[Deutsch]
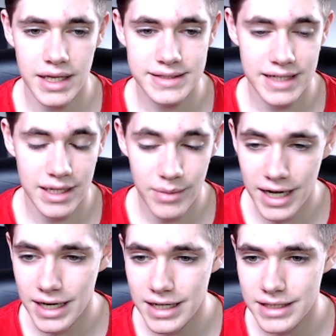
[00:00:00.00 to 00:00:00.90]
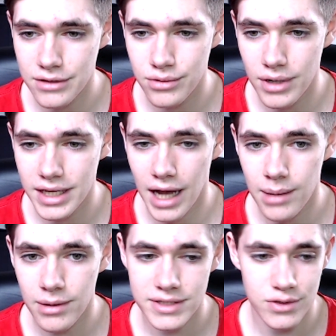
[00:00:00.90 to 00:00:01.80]
Extrem ärgerlich natürlich,
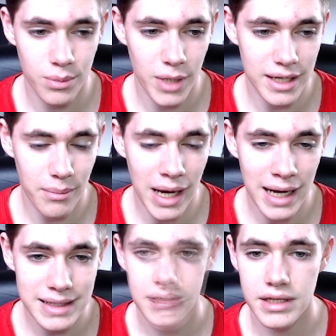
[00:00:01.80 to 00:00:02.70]
aber was soll man da machen?